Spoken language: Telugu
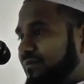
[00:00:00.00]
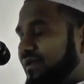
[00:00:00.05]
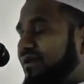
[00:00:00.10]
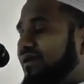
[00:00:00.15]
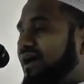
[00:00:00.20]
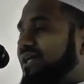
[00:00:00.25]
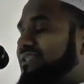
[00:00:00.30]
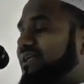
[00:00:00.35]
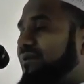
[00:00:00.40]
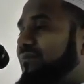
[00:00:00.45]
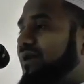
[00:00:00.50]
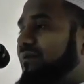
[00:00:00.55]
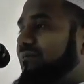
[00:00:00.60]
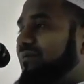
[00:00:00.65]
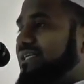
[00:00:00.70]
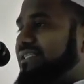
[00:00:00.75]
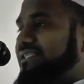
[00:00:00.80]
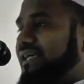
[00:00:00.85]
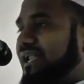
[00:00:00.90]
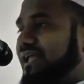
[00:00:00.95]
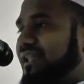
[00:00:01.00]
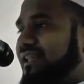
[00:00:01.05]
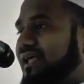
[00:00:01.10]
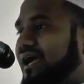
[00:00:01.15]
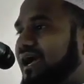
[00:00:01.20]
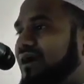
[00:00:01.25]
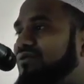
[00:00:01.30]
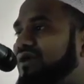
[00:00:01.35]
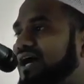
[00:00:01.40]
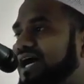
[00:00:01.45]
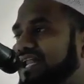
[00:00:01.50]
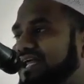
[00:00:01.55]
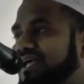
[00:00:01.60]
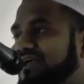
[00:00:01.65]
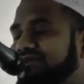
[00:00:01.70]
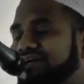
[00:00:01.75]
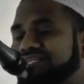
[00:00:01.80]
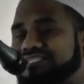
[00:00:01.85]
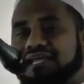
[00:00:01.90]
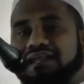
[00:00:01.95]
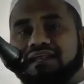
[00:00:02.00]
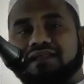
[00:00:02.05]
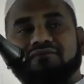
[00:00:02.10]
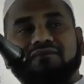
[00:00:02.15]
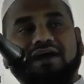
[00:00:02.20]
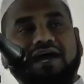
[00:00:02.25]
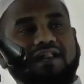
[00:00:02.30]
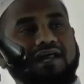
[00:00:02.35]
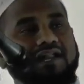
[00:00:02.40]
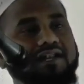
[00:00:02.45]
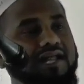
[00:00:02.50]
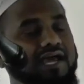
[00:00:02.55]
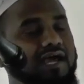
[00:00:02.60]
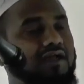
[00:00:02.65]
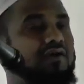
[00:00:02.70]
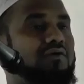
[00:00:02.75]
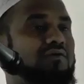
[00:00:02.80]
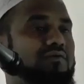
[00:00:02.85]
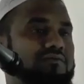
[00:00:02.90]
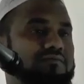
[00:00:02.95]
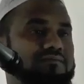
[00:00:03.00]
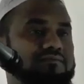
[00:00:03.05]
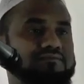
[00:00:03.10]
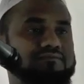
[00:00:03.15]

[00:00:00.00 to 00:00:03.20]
ప్రవక్త మహమ్మద్ సలల్లాహు అలీహి వసల్లం వారు అన్నారు